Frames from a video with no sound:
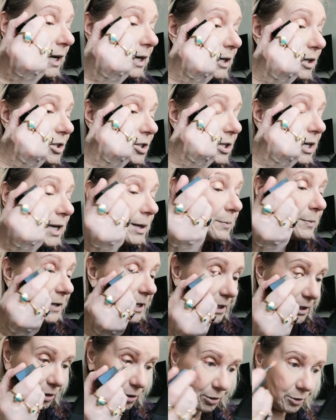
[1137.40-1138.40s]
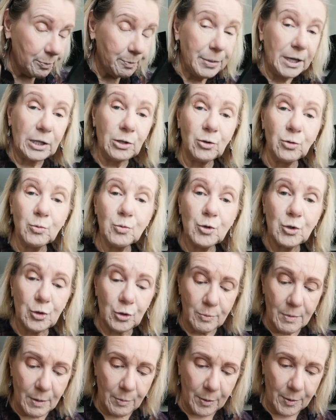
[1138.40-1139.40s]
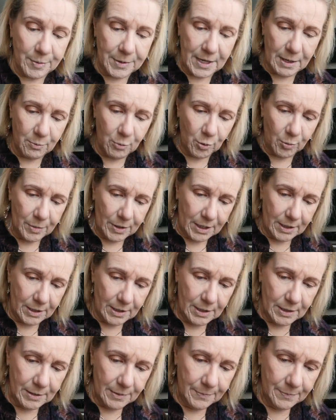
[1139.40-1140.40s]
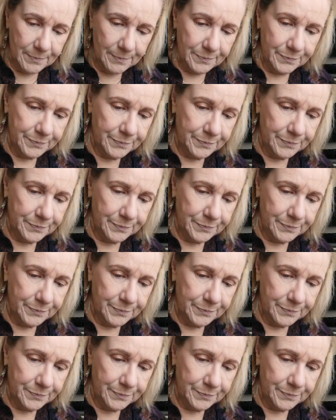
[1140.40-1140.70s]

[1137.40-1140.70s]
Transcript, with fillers: Alors, je l'applique partout sur ma paupière mobile